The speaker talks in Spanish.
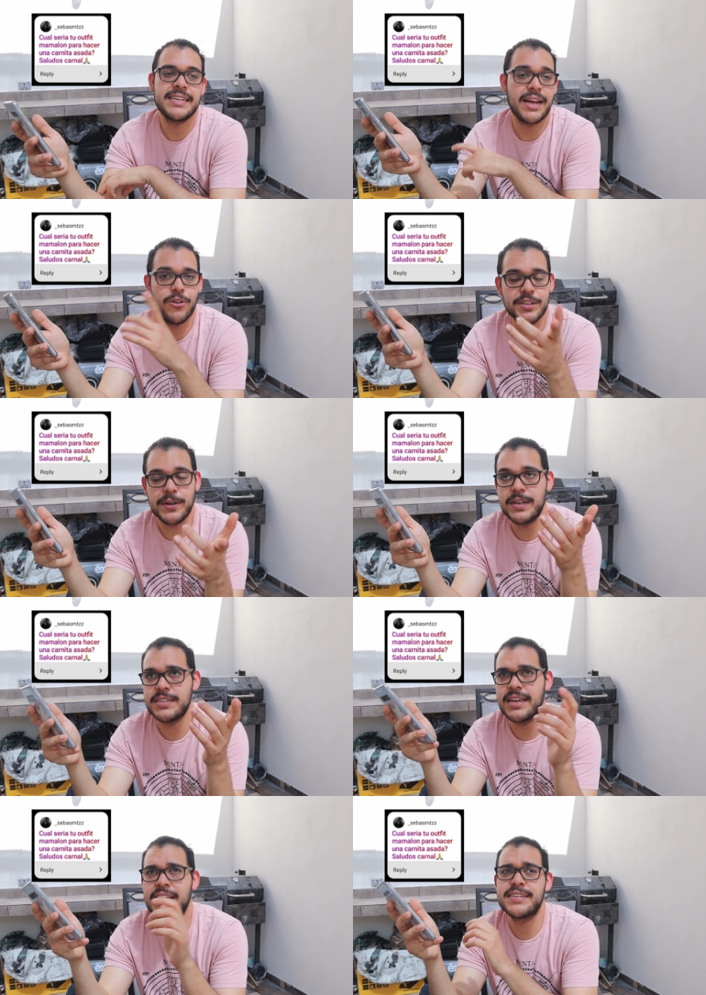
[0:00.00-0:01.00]
Saludos,
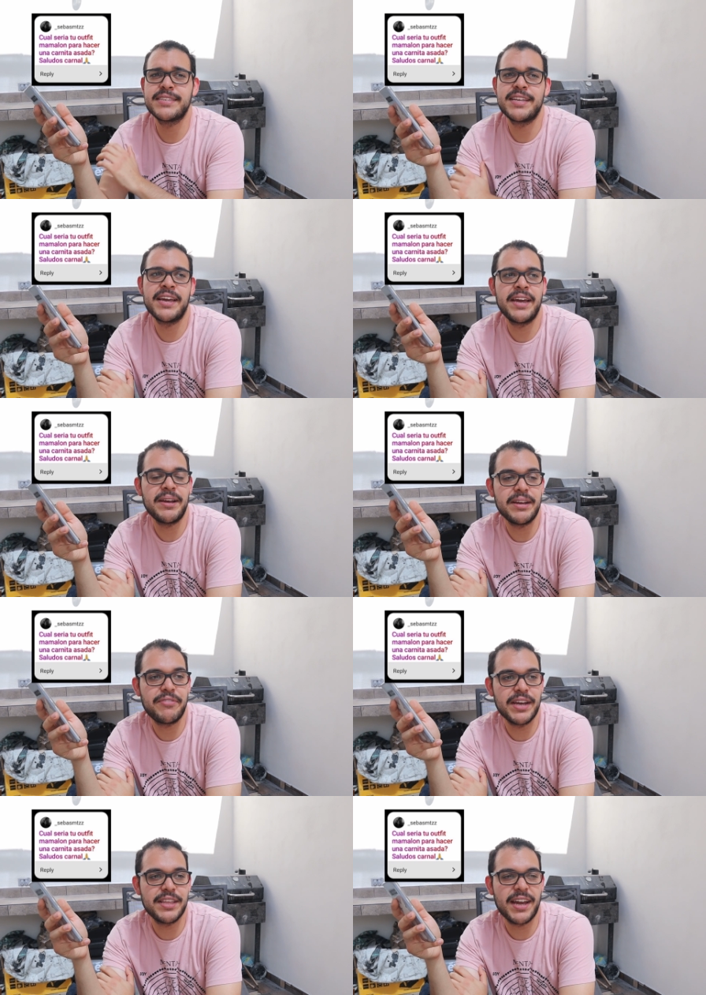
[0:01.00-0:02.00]
Sebas. Este,
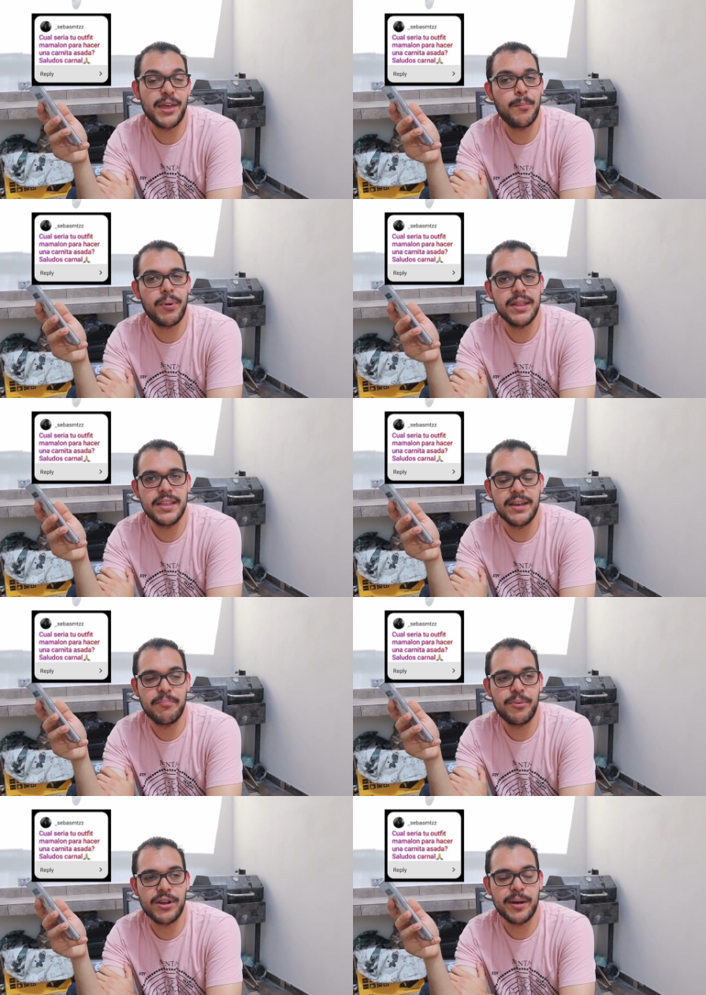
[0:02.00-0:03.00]
fíjate que depende.
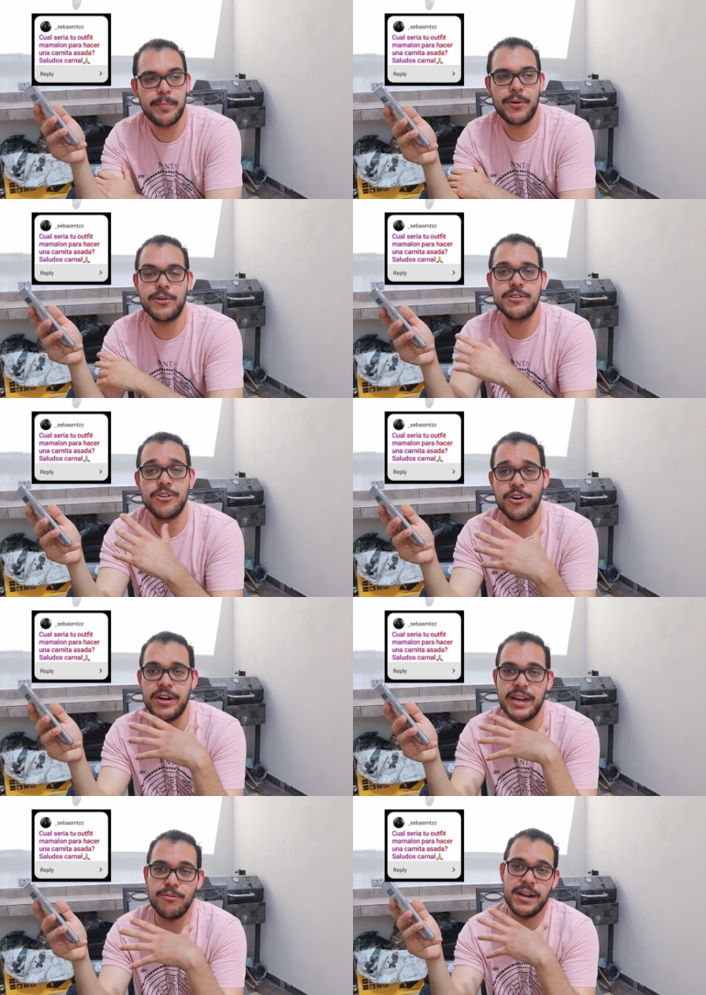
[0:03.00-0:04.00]
Por ejemplo,
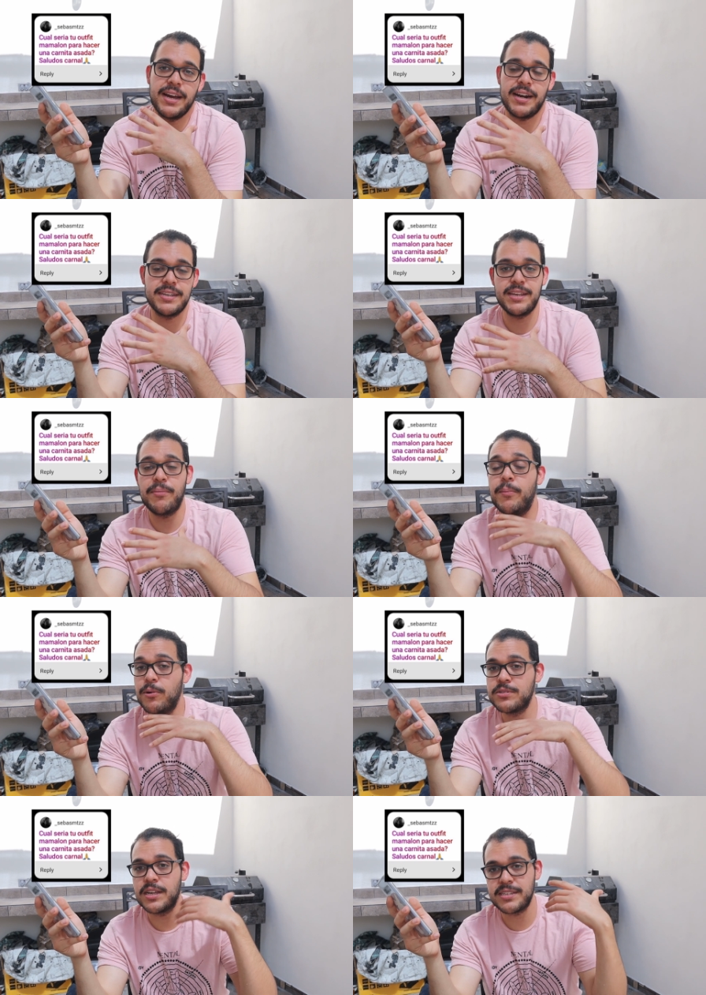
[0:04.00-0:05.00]
yo en una carne asada a mí me
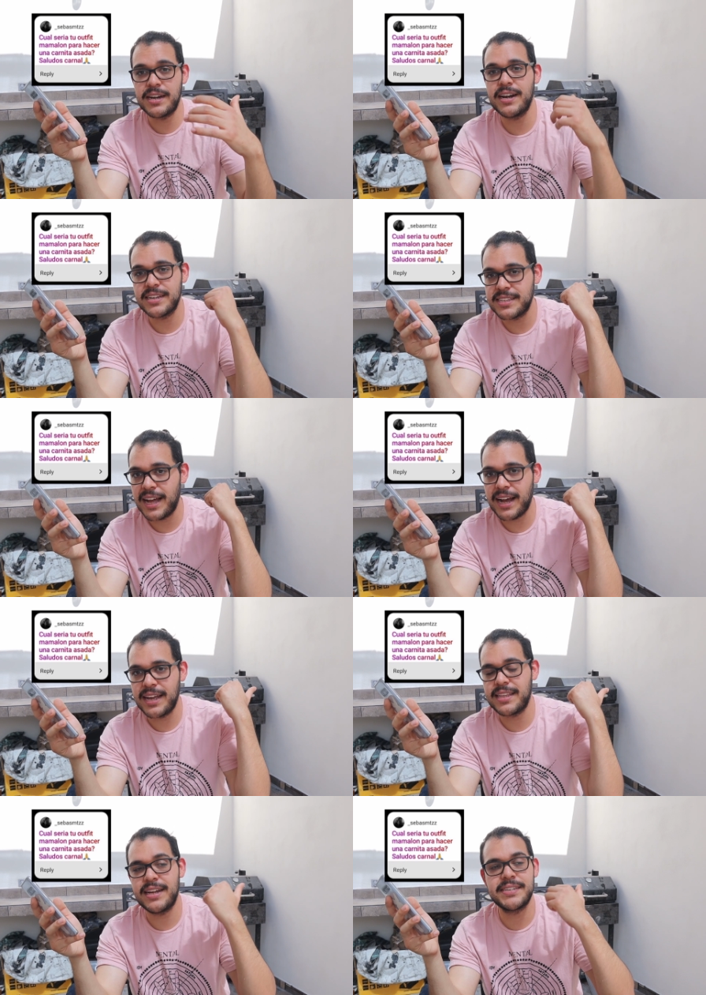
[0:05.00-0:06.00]
gusta hacer el que está
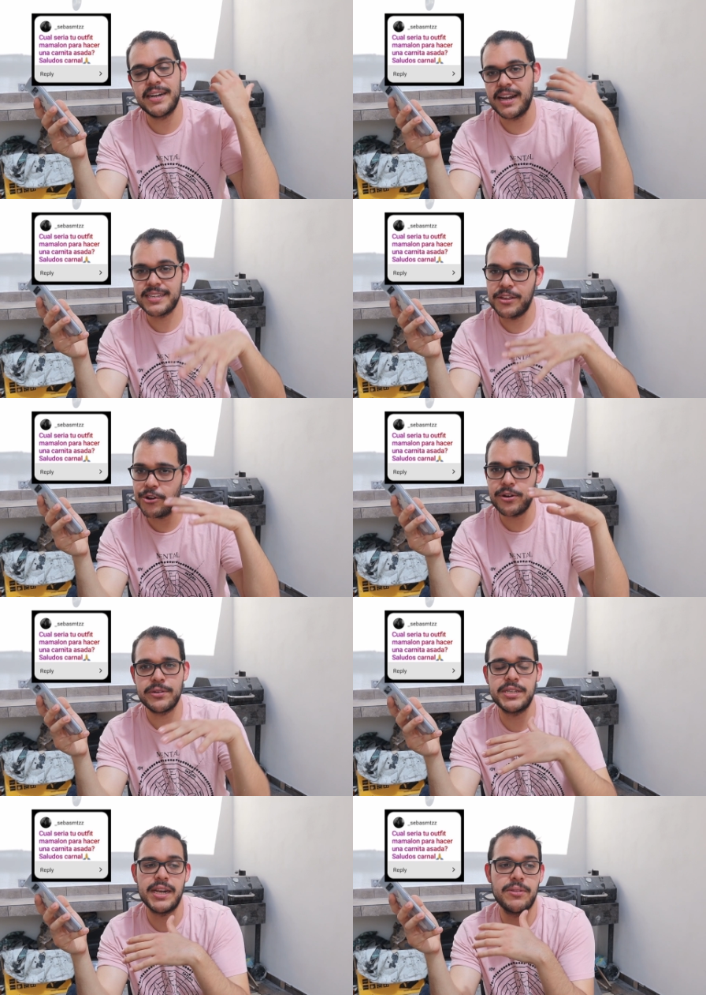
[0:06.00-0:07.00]
acá atrás en el asador
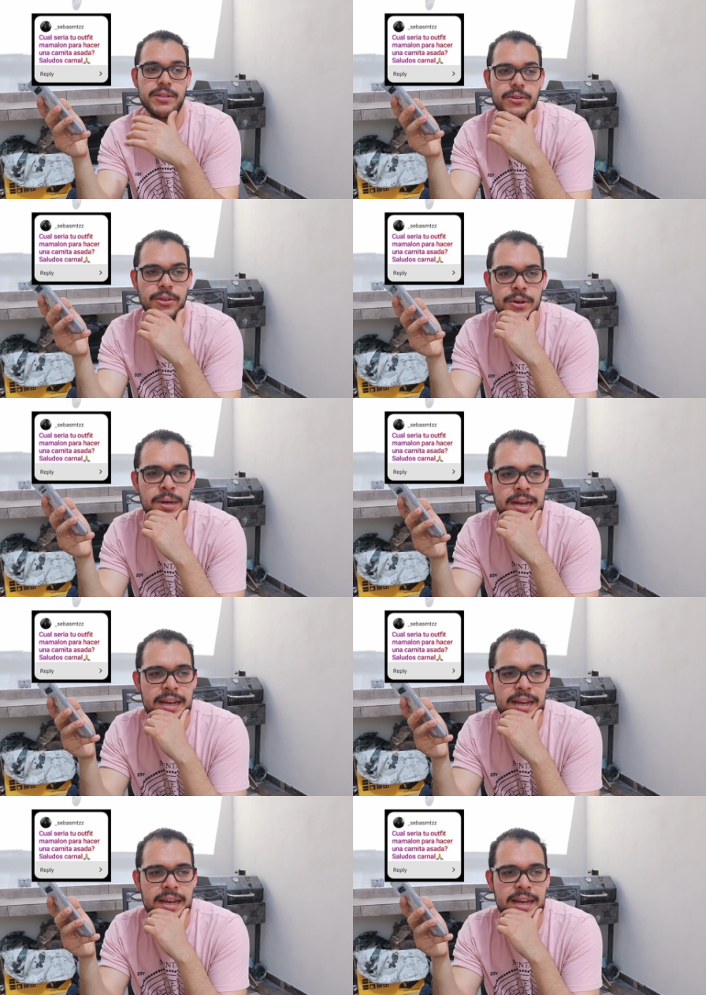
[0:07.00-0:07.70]
cocinando y todo.